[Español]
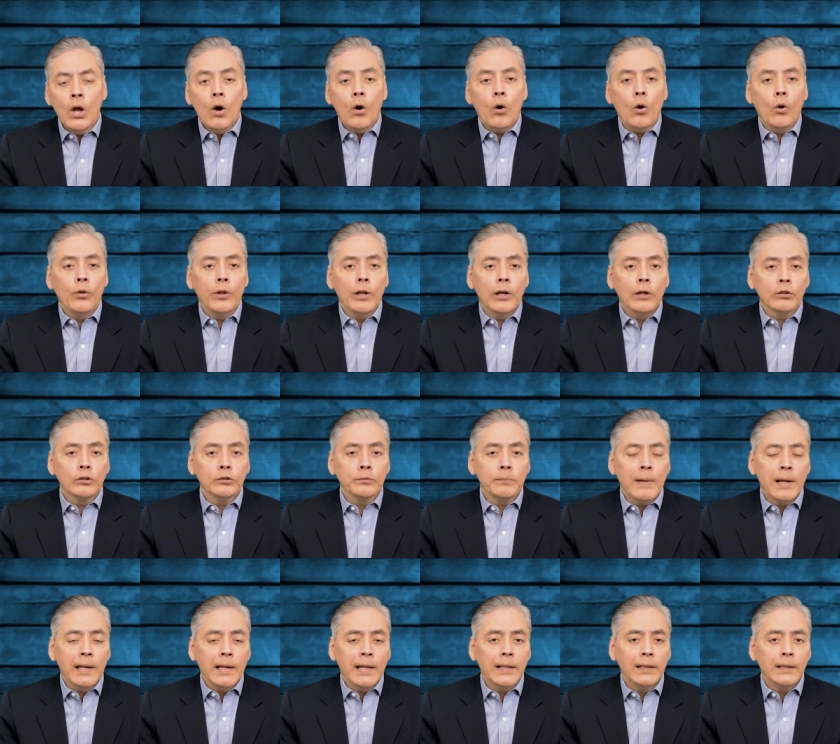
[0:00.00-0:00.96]
o de los
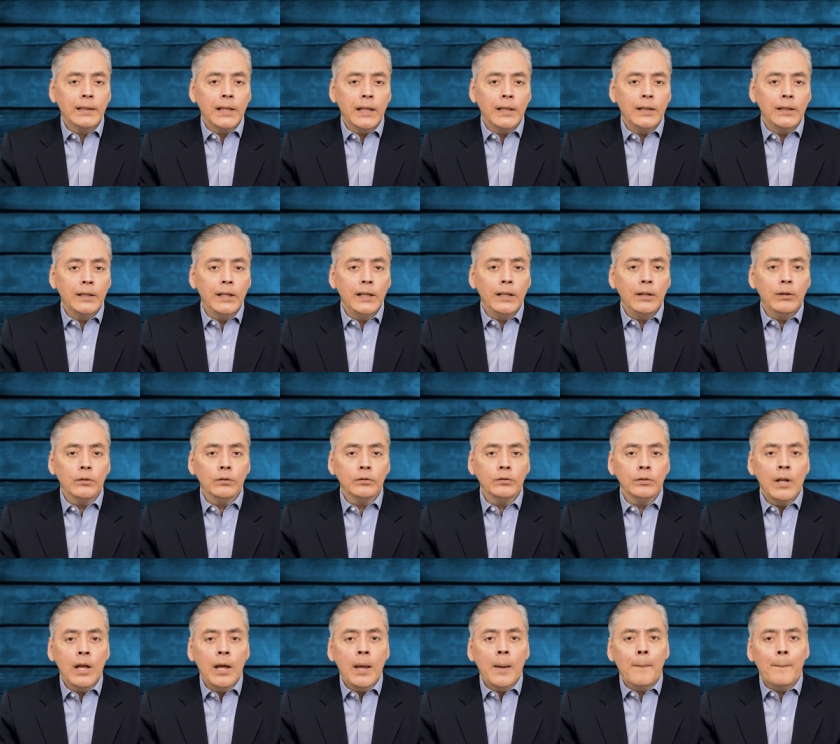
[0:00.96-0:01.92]
malentendidos
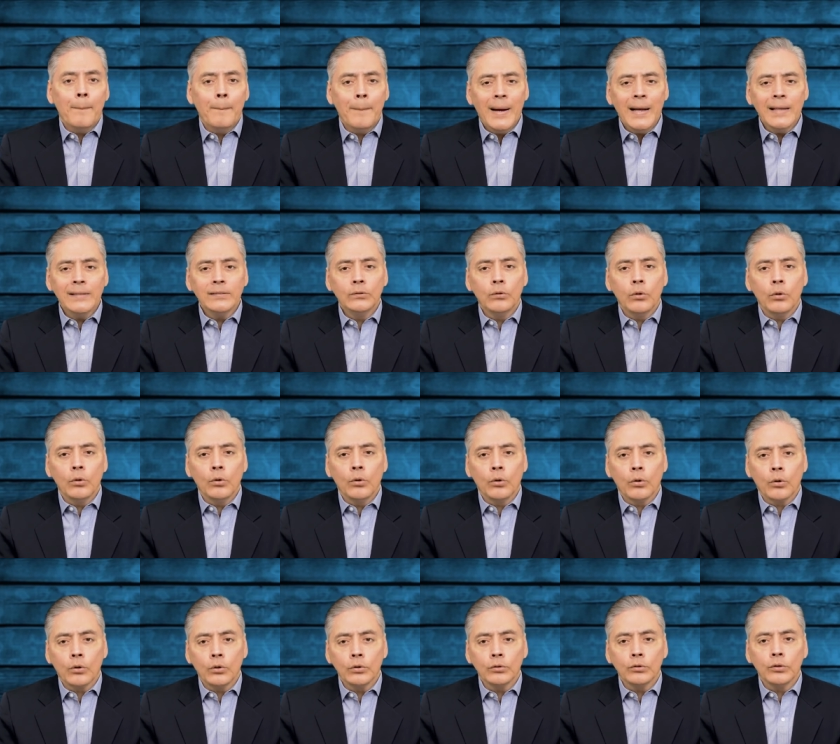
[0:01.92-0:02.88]
más
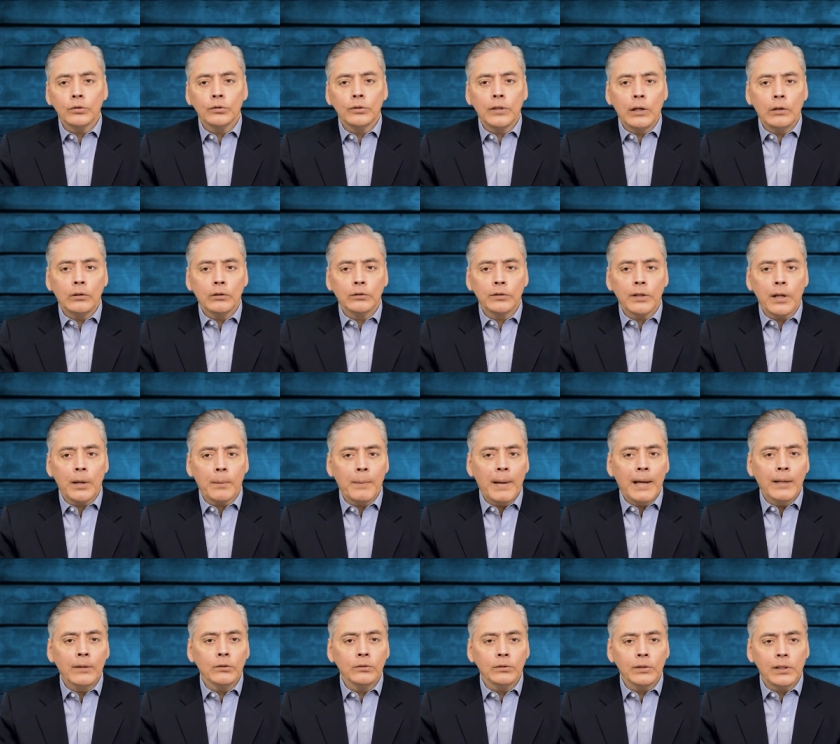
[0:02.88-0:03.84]
dolorosos de los
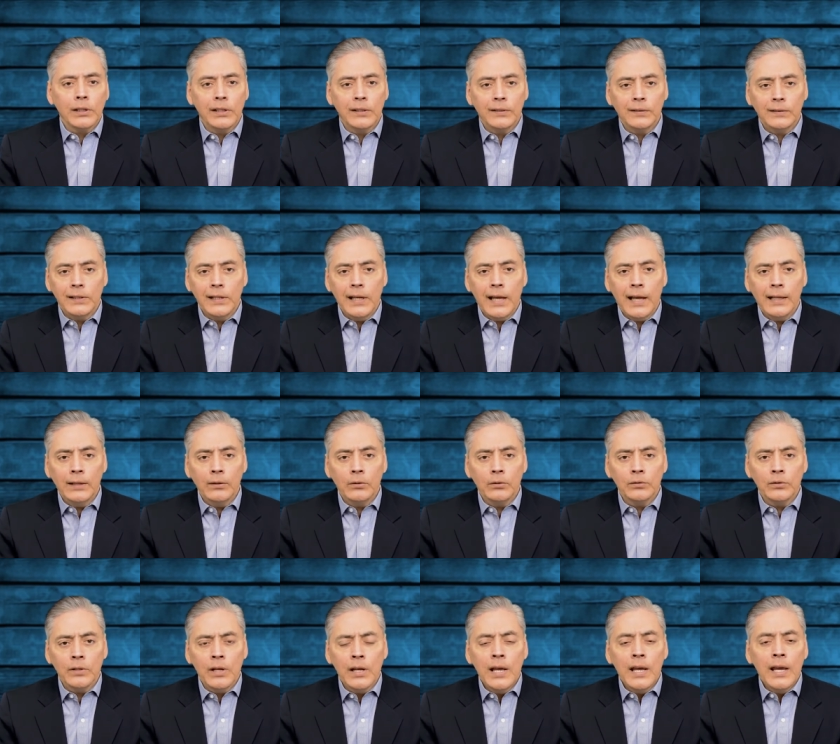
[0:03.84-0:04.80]
hermanos
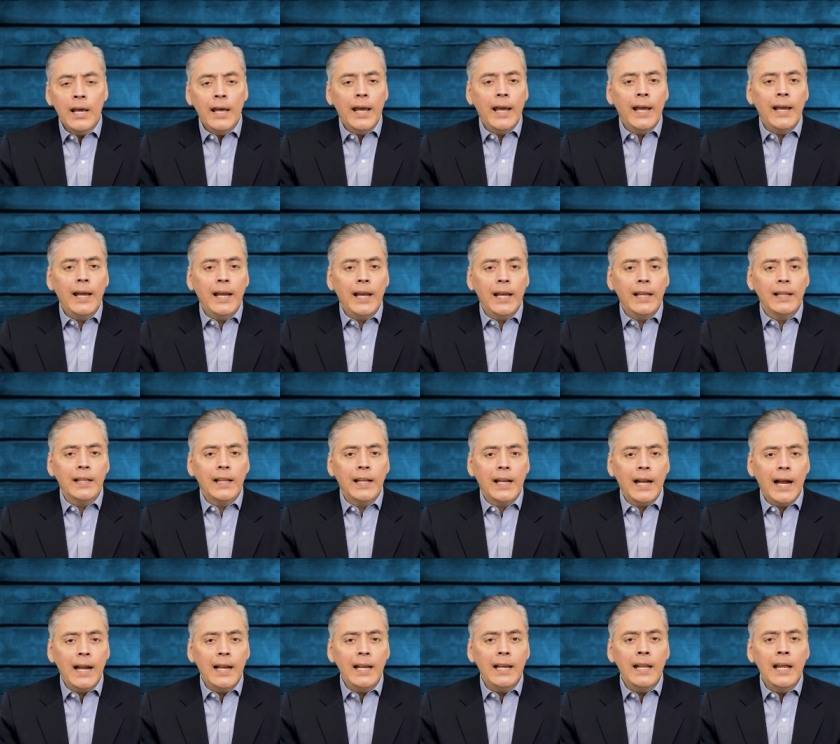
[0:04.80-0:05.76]
cristianos, en
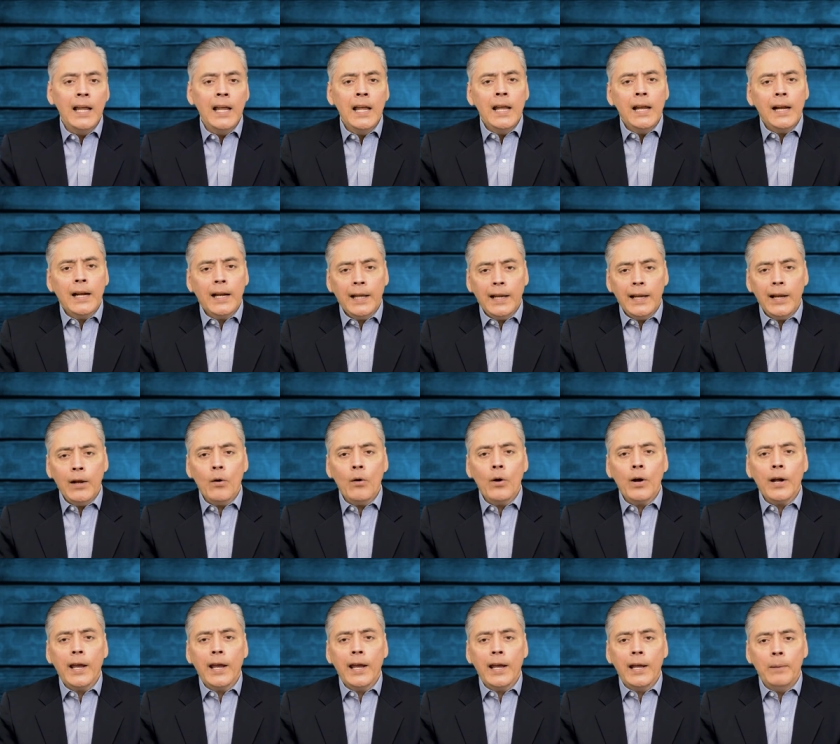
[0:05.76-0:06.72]
general
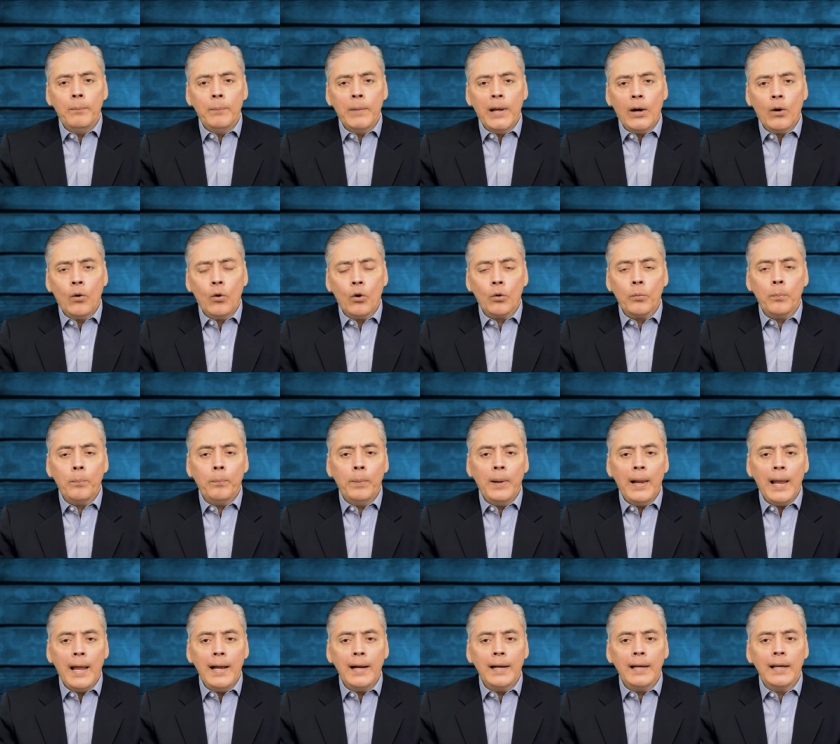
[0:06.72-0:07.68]
creo que el mejor
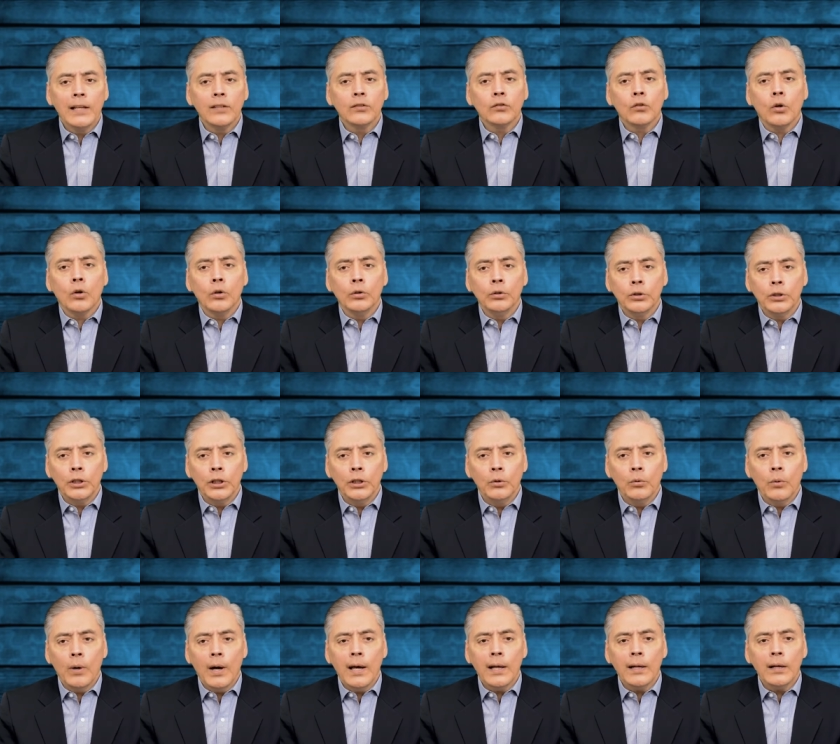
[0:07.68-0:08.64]
plan es
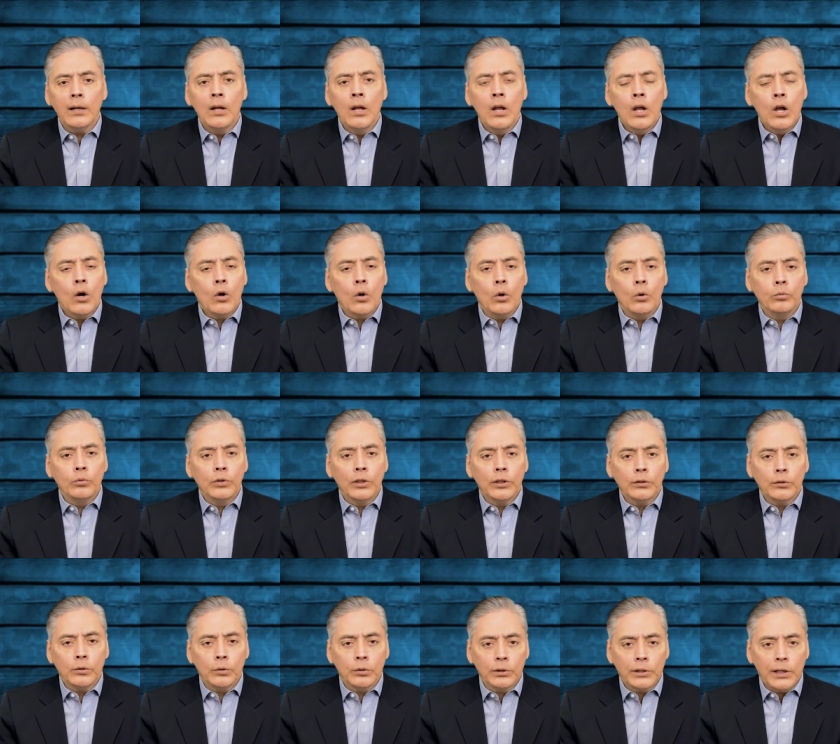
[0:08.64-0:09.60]
continuar con
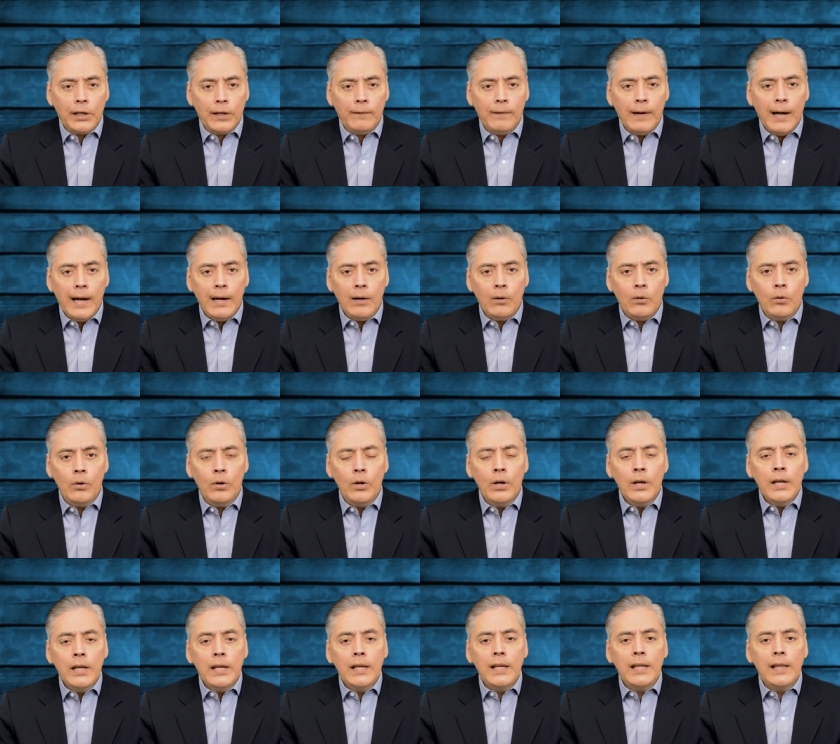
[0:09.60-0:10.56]
nuestro trabajo
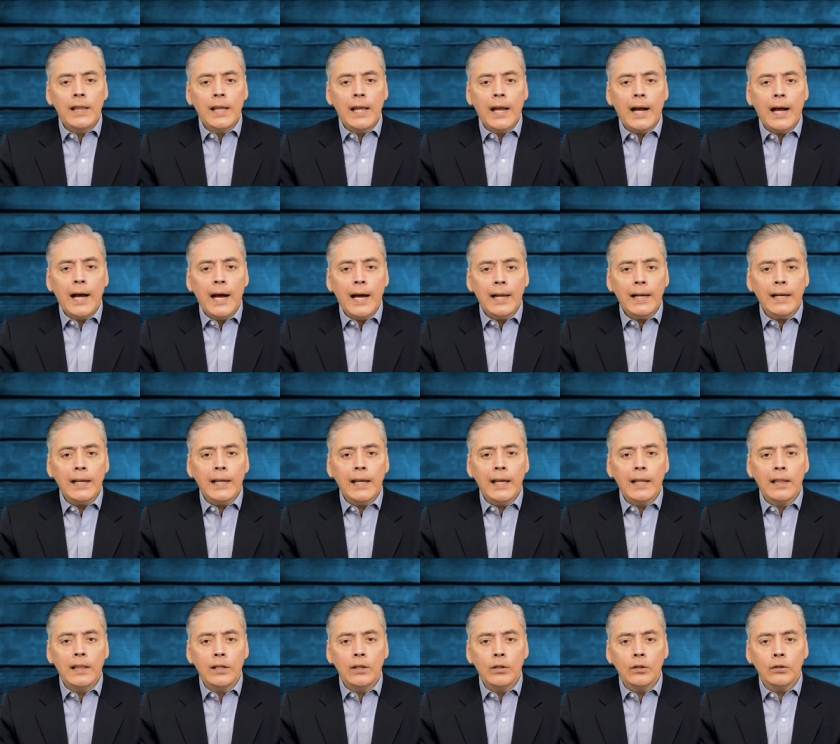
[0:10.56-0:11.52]
y dejar que
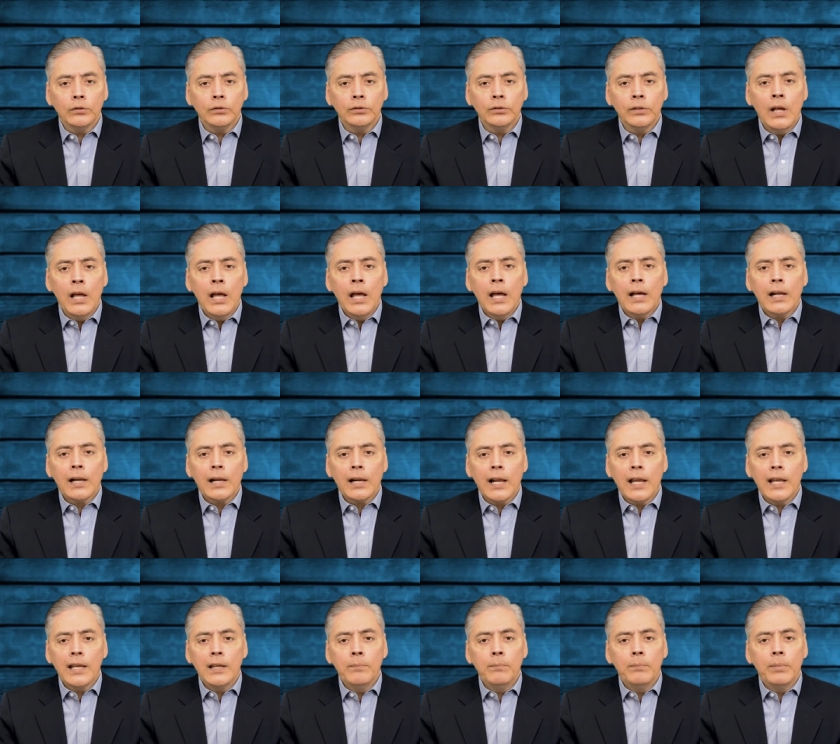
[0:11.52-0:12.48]
Dios
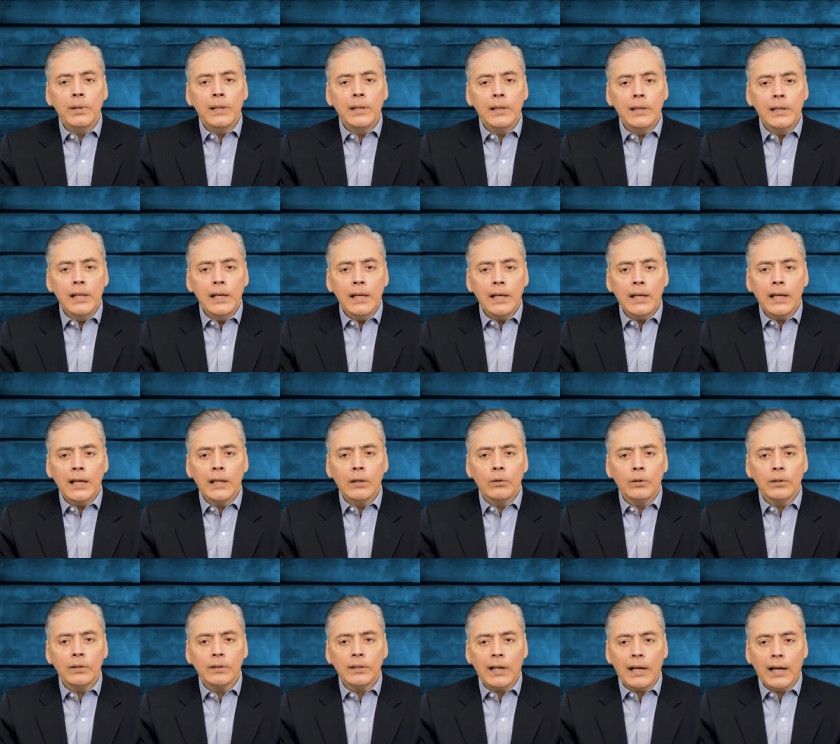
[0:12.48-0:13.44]
reivindique
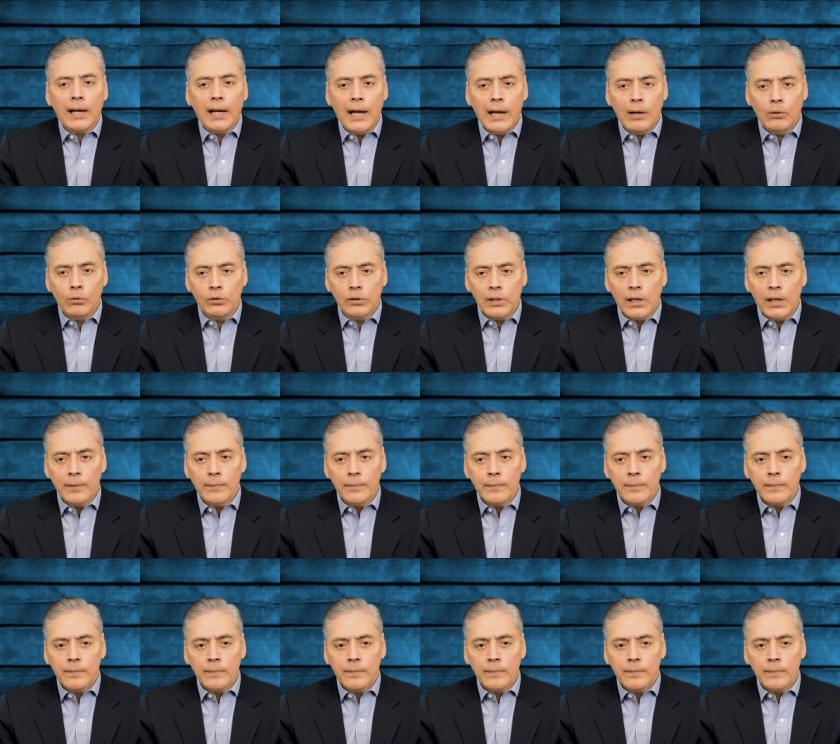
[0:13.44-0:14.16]
nuestra causa.